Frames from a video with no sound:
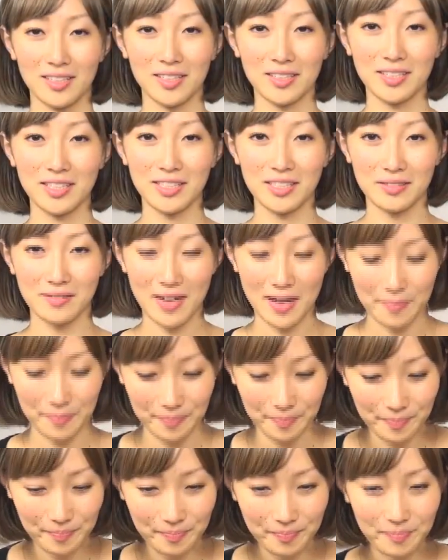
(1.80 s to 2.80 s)
んにちは
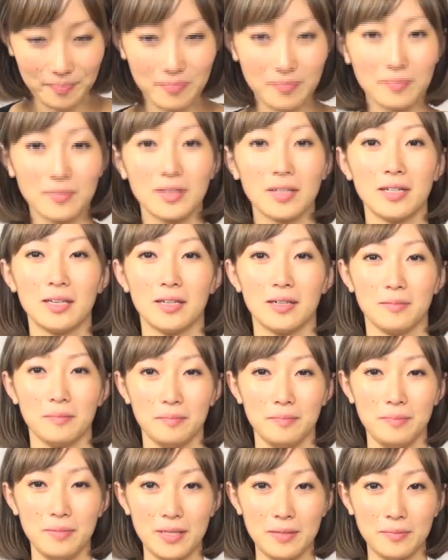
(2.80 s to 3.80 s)

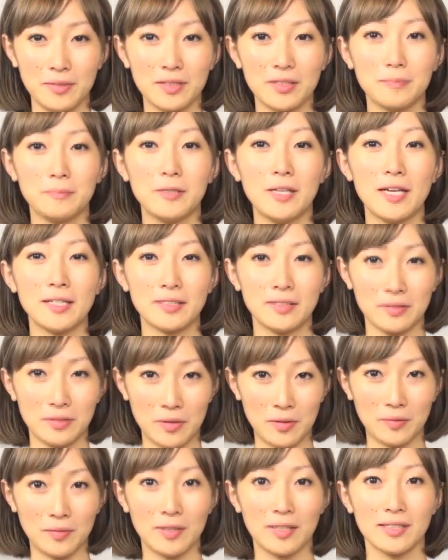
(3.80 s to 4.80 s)
ビームスプレス
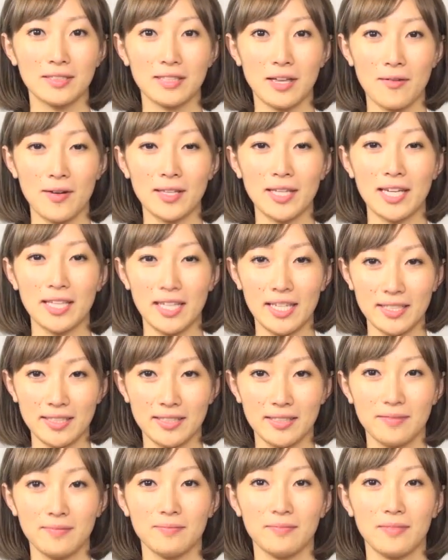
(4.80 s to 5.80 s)
の澤田で
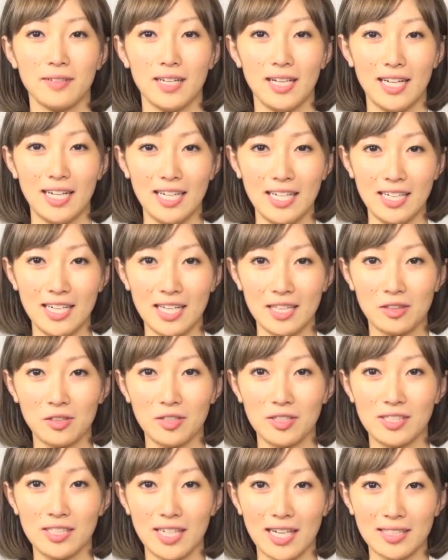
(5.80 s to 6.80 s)
すインレット
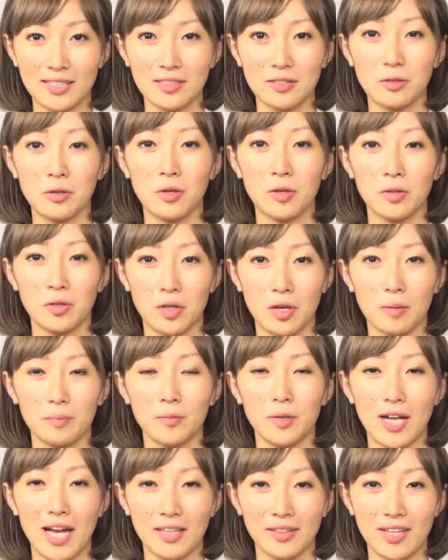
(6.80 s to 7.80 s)
1月号の
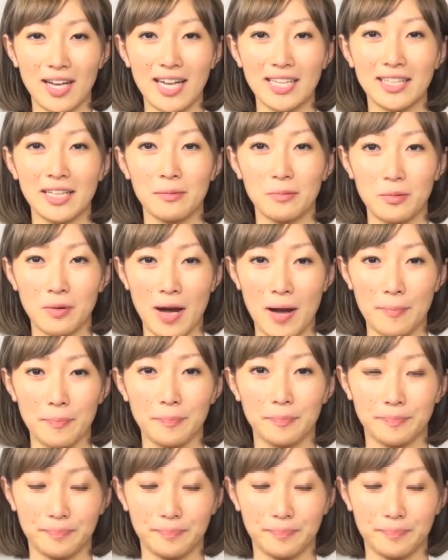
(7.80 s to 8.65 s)
ブランドアイテムは